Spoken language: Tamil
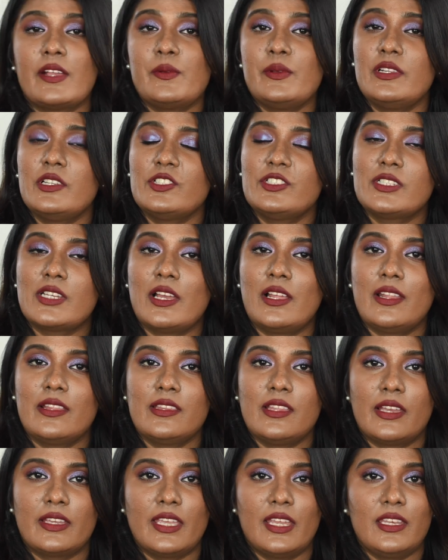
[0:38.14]
ஆக்வலாஜி
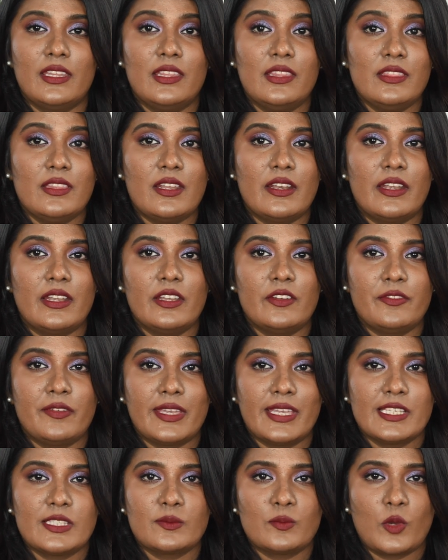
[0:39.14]
கலந்து அகைன் இந்த ரெண்டு
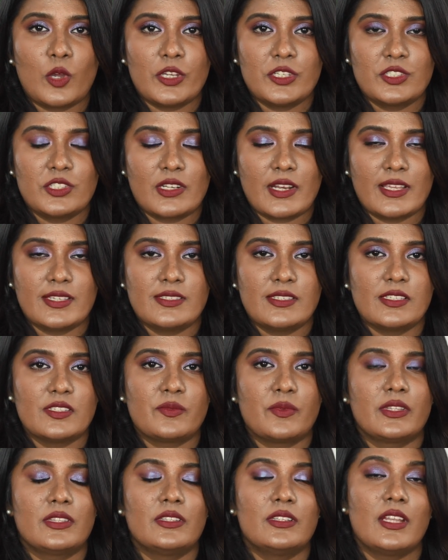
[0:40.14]
ஃபேஸ்
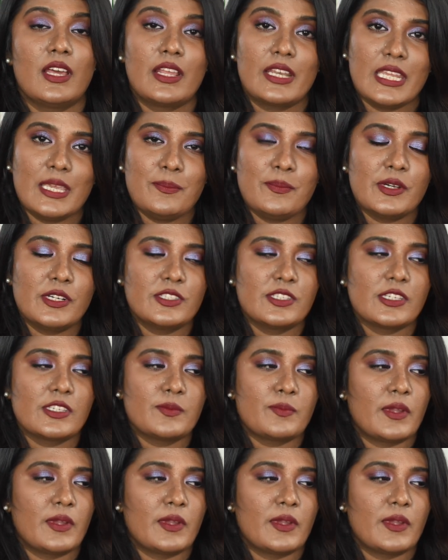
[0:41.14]
மாய்ஸ்சரைசர்ஸ் வந்து நான் ரீபர்ச்சேஸ்